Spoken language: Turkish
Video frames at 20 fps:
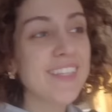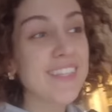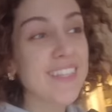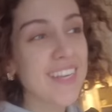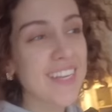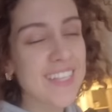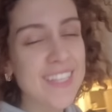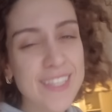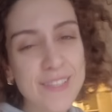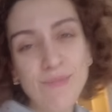
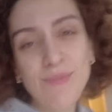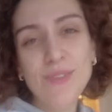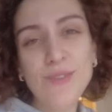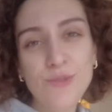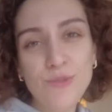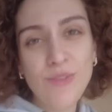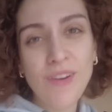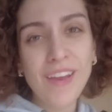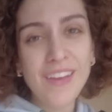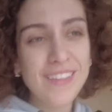Stresli bir
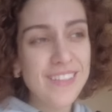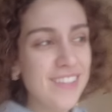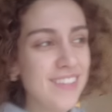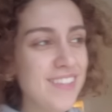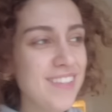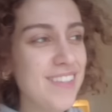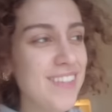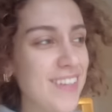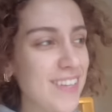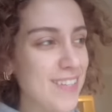süreç,
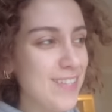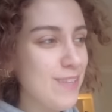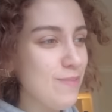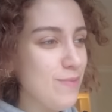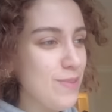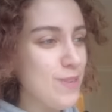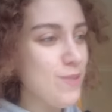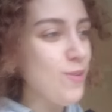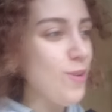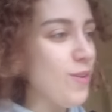
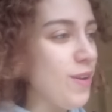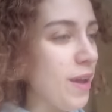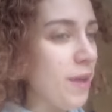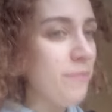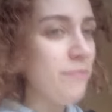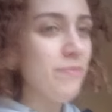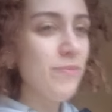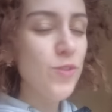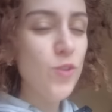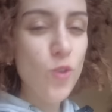stresli bir
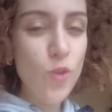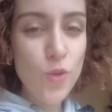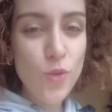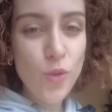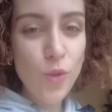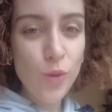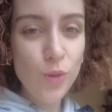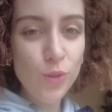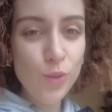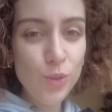dönem. Çok
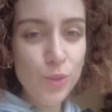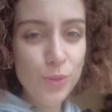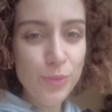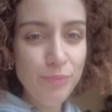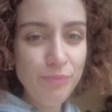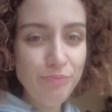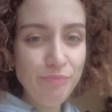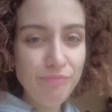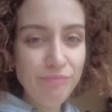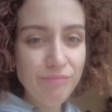
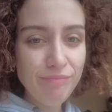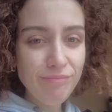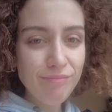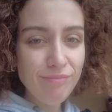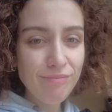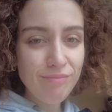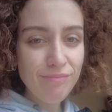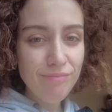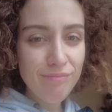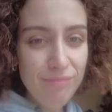yorgunum.
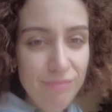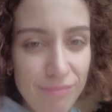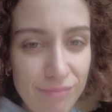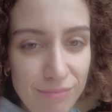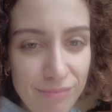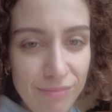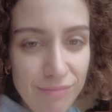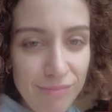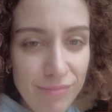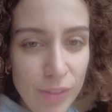
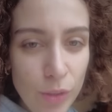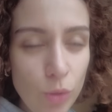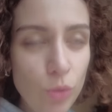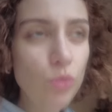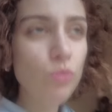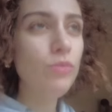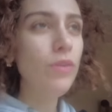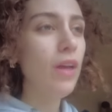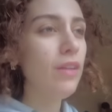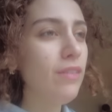
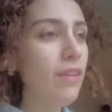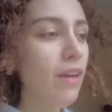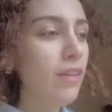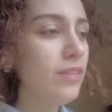Yüzümden de